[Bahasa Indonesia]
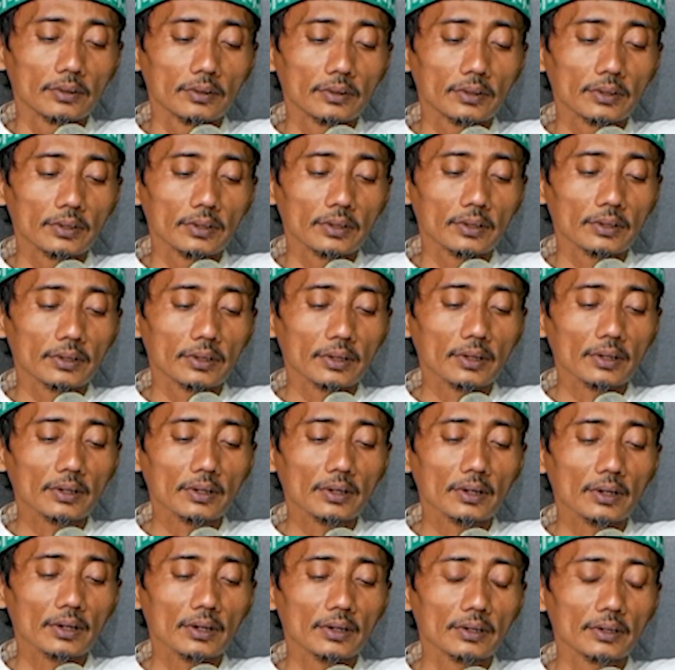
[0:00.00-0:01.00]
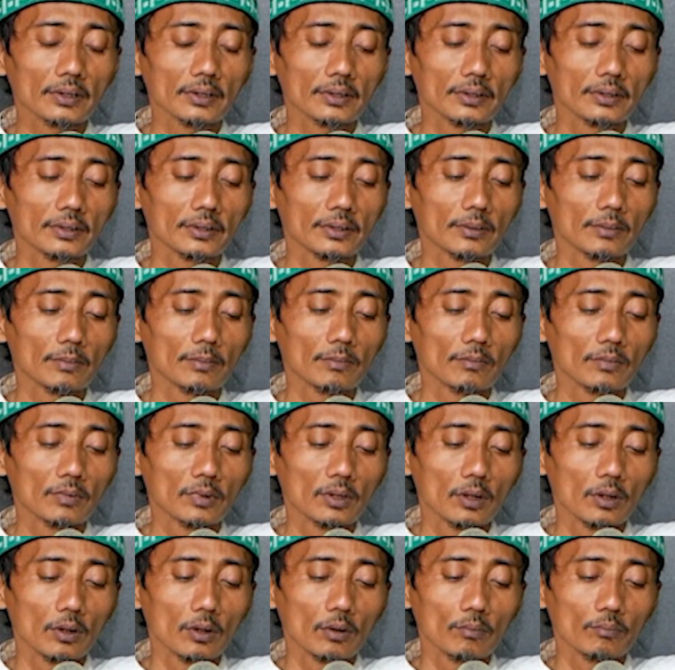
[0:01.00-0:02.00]
ya tingkah ya
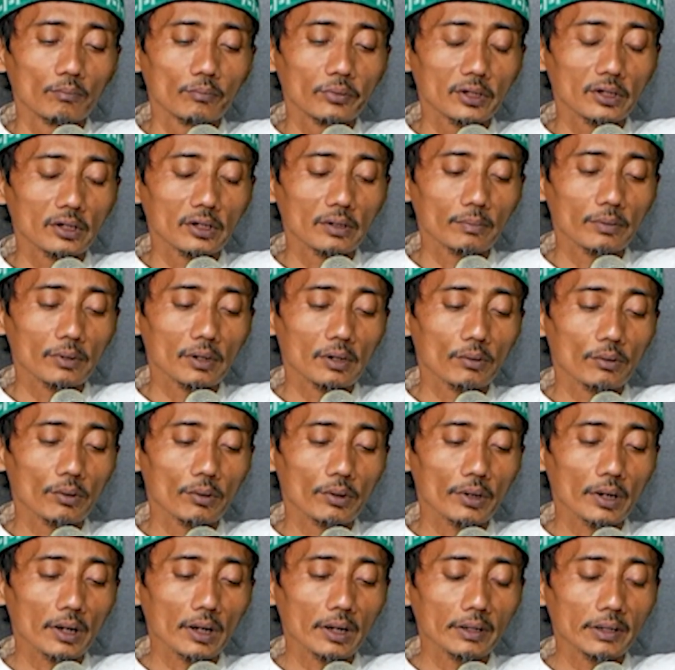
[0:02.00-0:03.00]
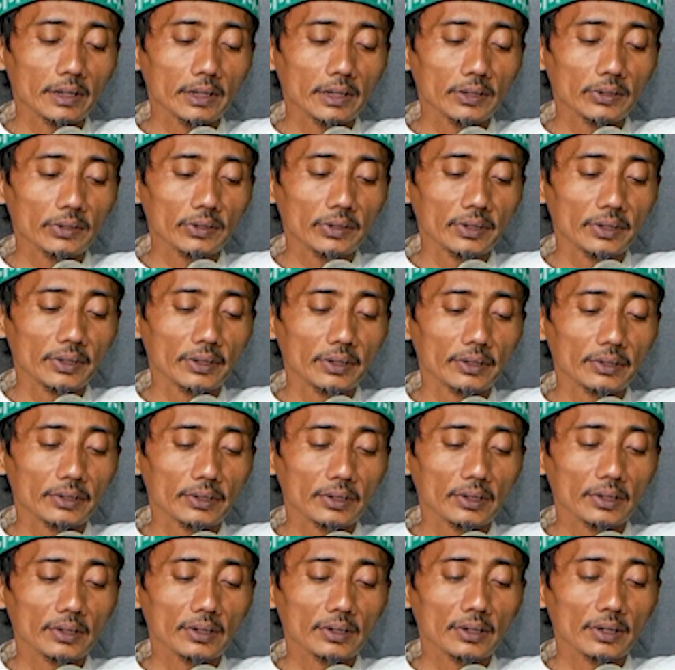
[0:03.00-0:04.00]
pira-pira wong kang ini
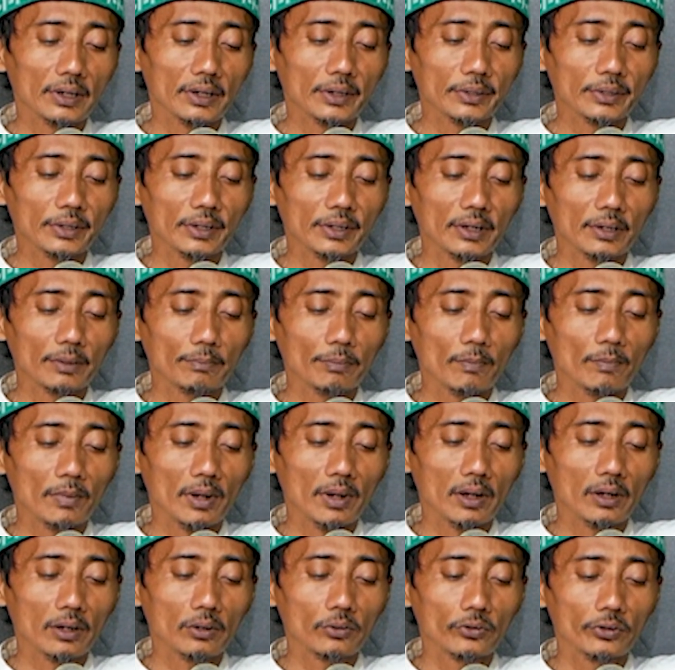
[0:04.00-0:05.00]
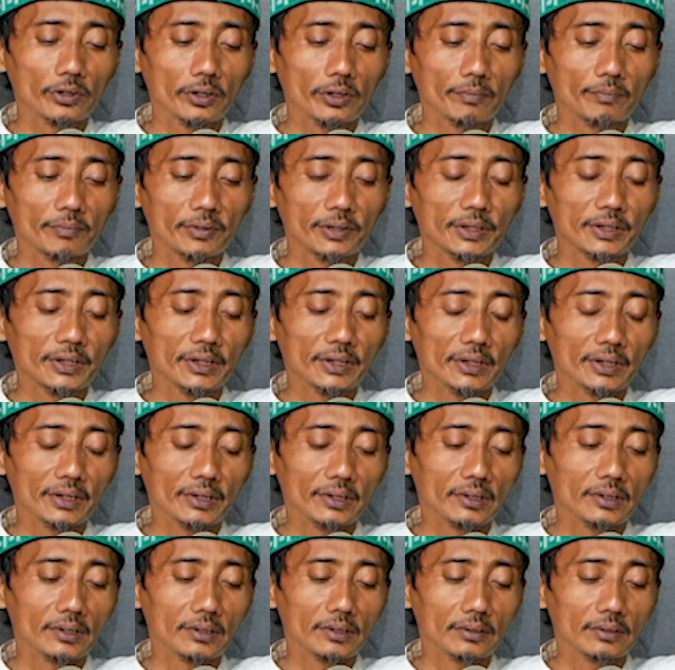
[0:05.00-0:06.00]
tingkah artinya pemangku
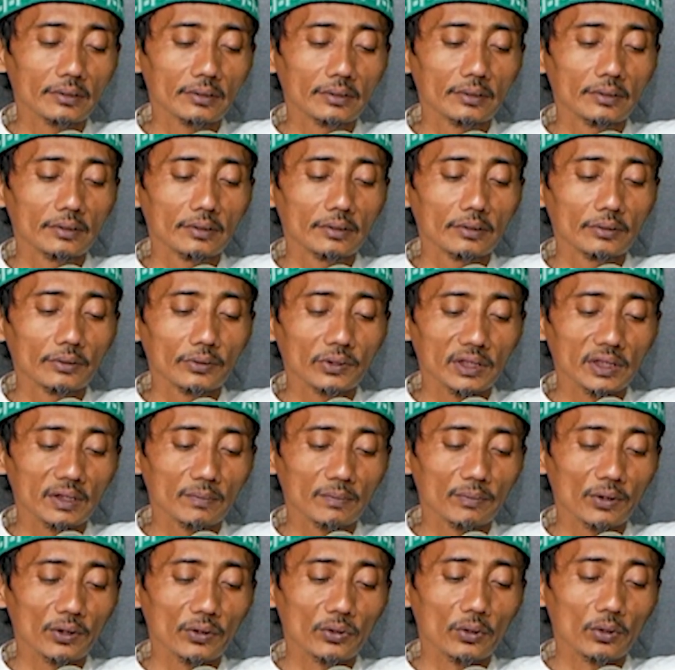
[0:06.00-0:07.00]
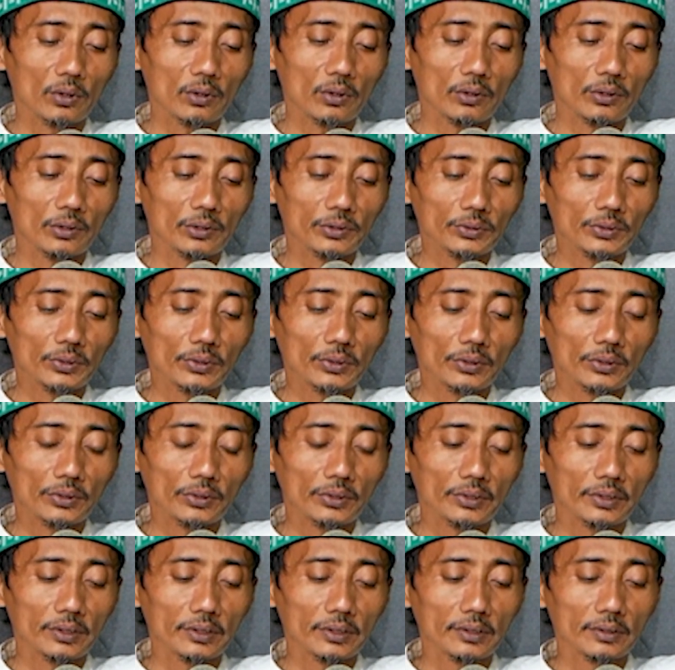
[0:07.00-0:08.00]
kebijakan oh tokoh-tokoh
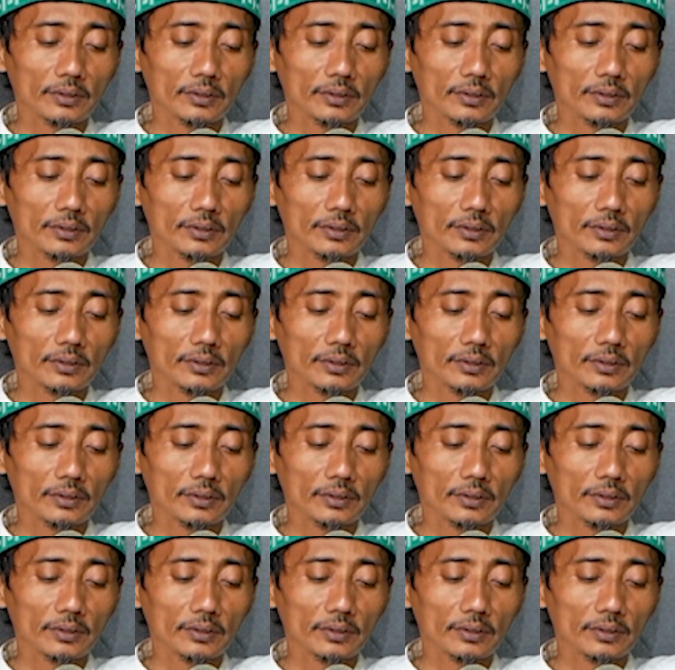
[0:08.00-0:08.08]
ya